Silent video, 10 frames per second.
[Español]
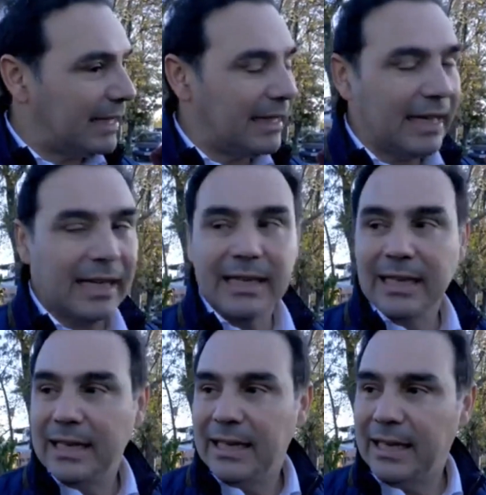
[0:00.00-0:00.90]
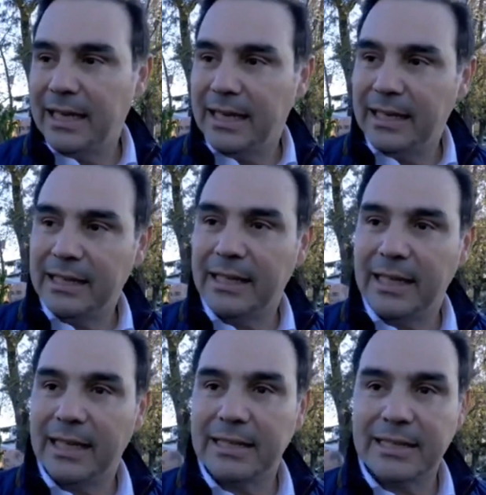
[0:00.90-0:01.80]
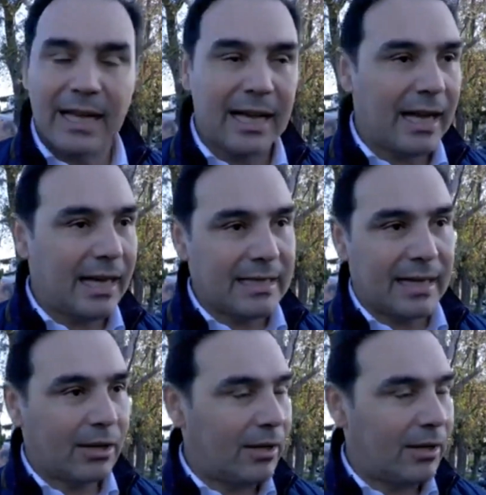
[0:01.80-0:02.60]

esquina y tener esas,